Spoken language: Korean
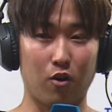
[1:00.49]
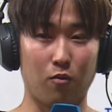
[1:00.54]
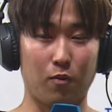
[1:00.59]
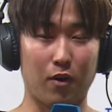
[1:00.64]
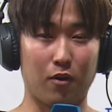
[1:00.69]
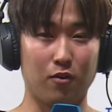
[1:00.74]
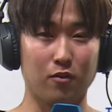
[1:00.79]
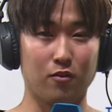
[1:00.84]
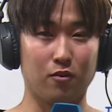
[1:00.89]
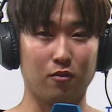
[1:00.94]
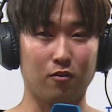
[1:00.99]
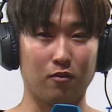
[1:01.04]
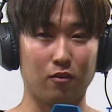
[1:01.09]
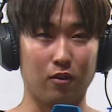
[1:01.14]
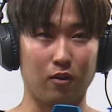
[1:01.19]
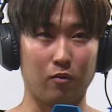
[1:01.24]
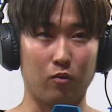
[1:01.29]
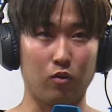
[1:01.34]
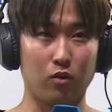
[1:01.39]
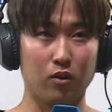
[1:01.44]
바로
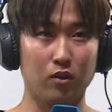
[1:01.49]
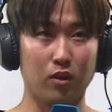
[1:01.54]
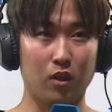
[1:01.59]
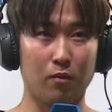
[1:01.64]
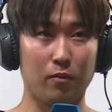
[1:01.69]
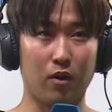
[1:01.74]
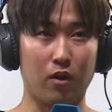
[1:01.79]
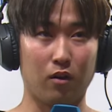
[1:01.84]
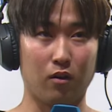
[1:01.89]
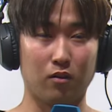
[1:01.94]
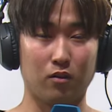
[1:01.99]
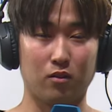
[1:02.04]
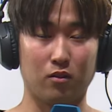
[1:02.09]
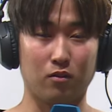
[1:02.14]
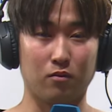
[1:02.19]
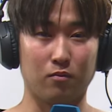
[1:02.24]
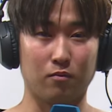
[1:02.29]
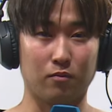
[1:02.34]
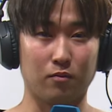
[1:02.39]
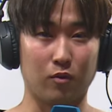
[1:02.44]
바꿨었는데 뭐 크게 막
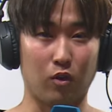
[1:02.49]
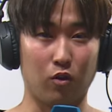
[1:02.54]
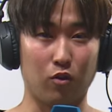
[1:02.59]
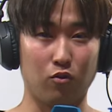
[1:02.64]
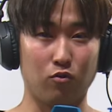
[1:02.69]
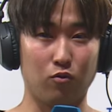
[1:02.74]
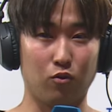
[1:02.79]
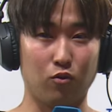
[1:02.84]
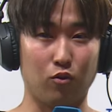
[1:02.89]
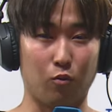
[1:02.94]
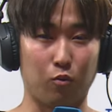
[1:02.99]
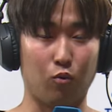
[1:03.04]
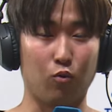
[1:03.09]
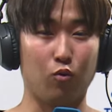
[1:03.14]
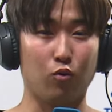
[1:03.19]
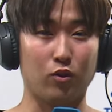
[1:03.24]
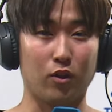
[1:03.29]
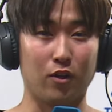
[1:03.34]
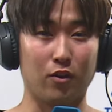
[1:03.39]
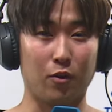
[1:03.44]
지금 어려운 것도
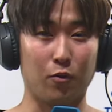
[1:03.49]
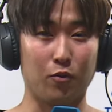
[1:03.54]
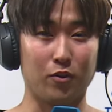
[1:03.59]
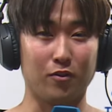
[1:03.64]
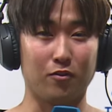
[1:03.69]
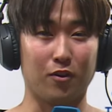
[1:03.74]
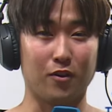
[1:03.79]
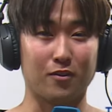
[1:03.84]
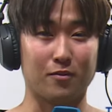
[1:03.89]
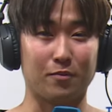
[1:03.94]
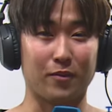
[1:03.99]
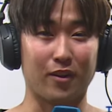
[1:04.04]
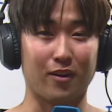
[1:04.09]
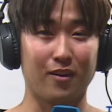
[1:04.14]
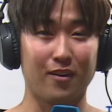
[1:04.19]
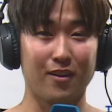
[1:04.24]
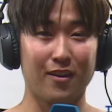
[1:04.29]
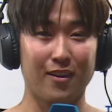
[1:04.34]
없고 잘 되고 있는 네. 것 같습니다.